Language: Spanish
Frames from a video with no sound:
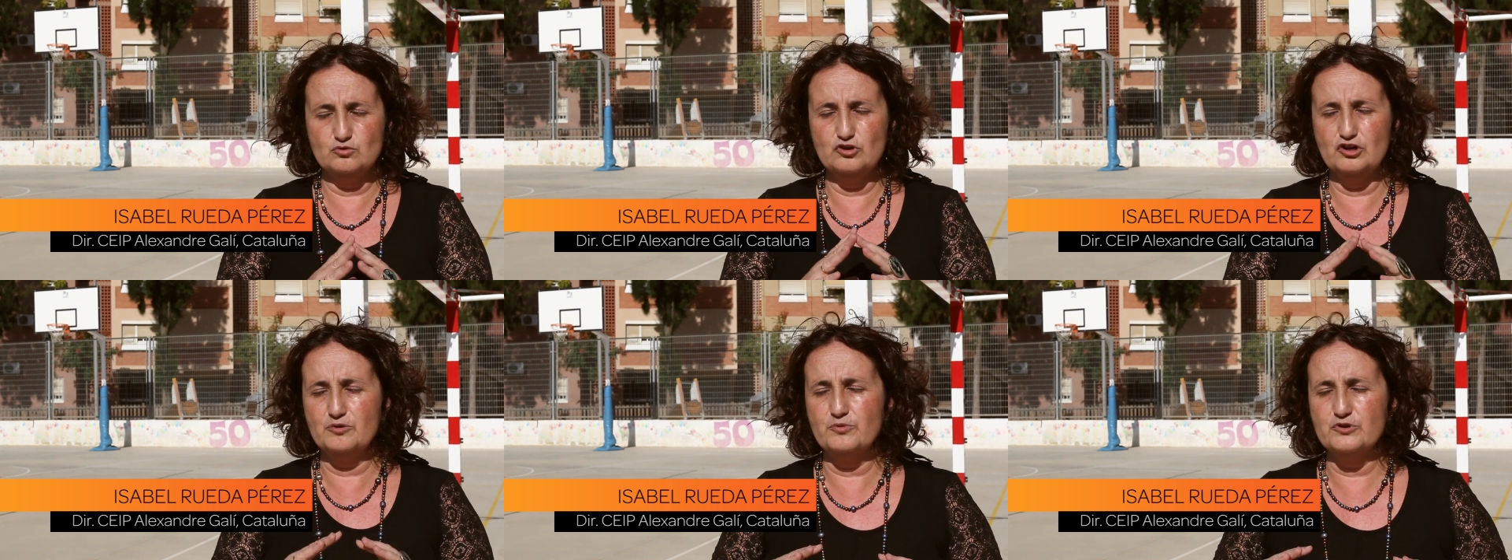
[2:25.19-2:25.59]

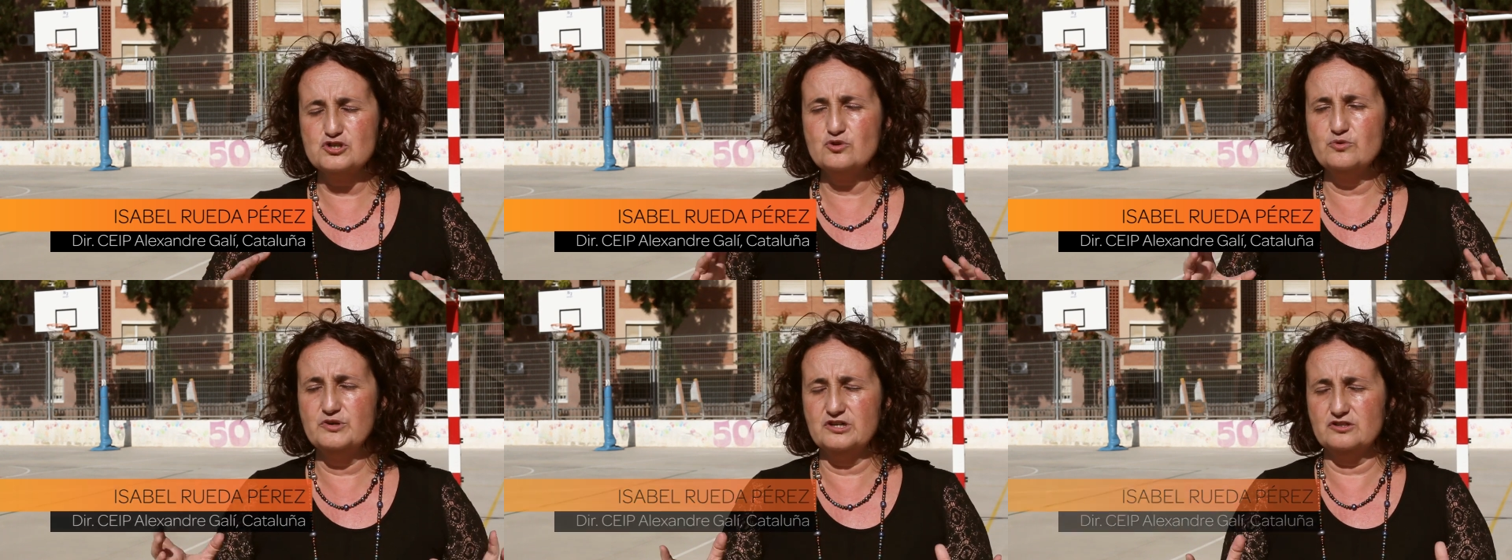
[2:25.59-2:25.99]
tú no le
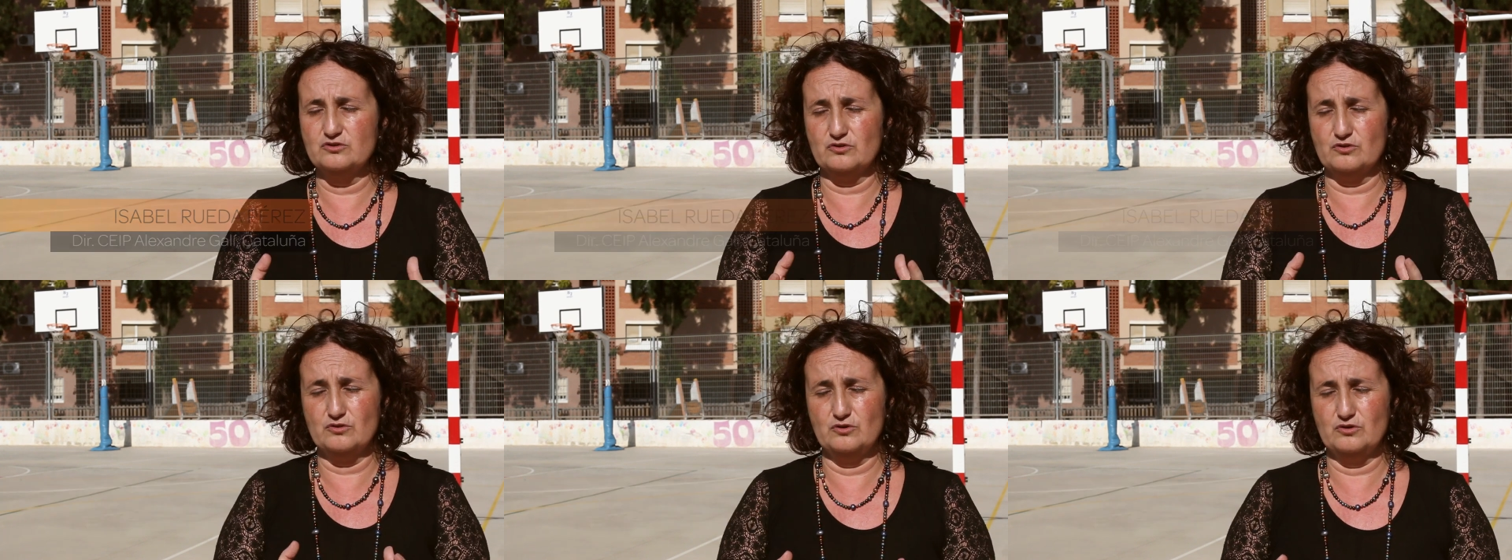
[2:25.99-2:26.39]
puedes cubrir
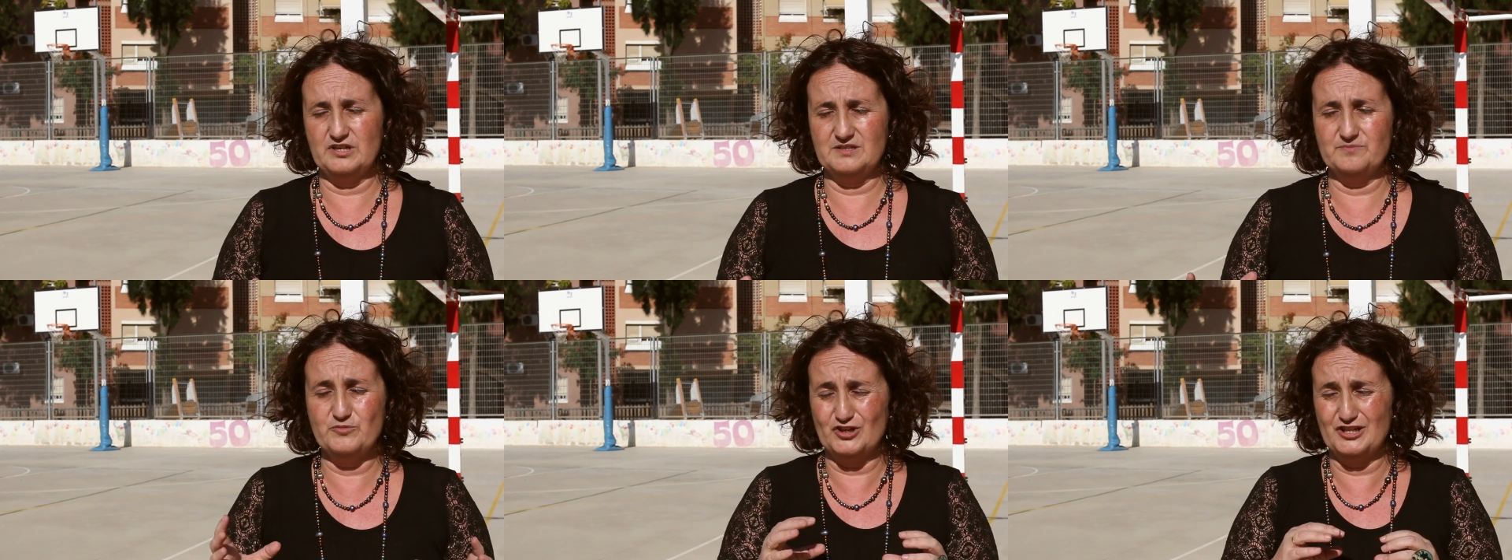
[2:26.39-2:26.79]
todo lo
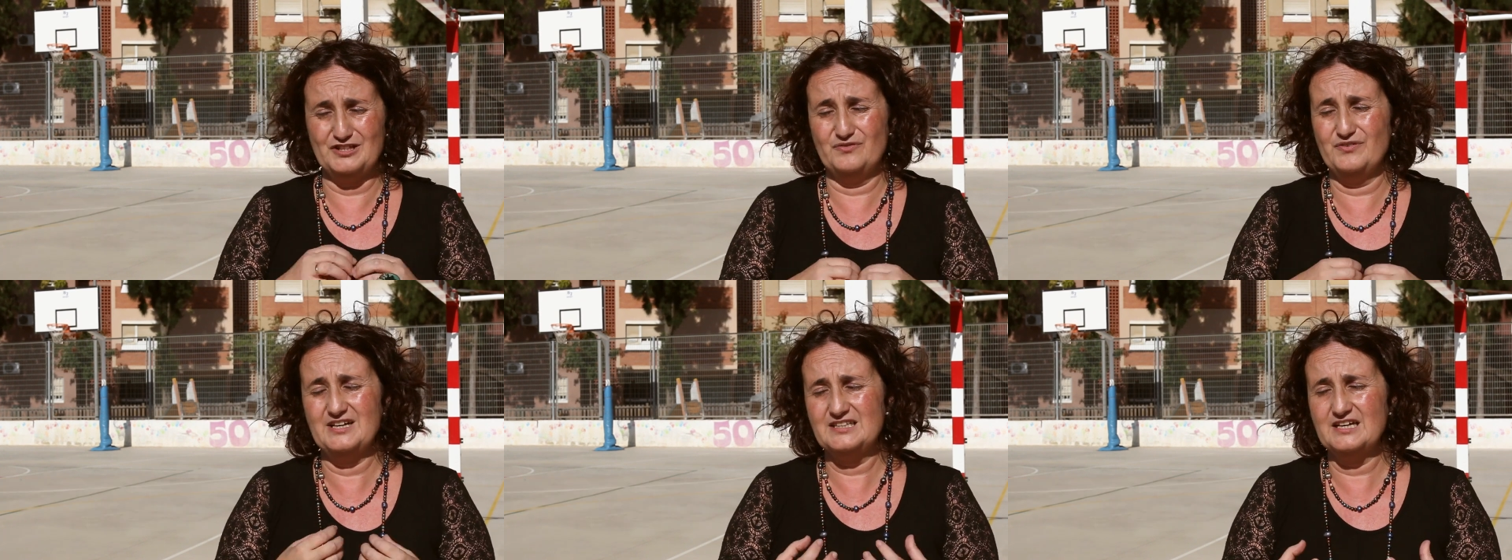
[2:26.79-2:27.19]
que porque
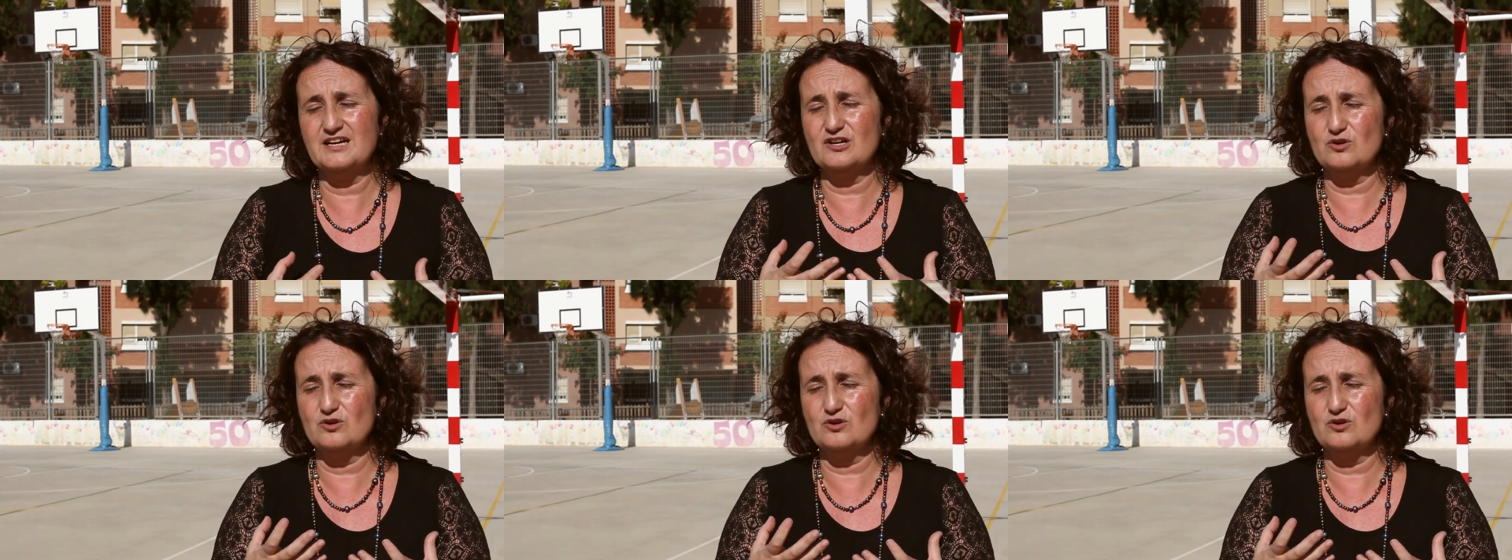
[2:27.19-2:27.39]
te faltan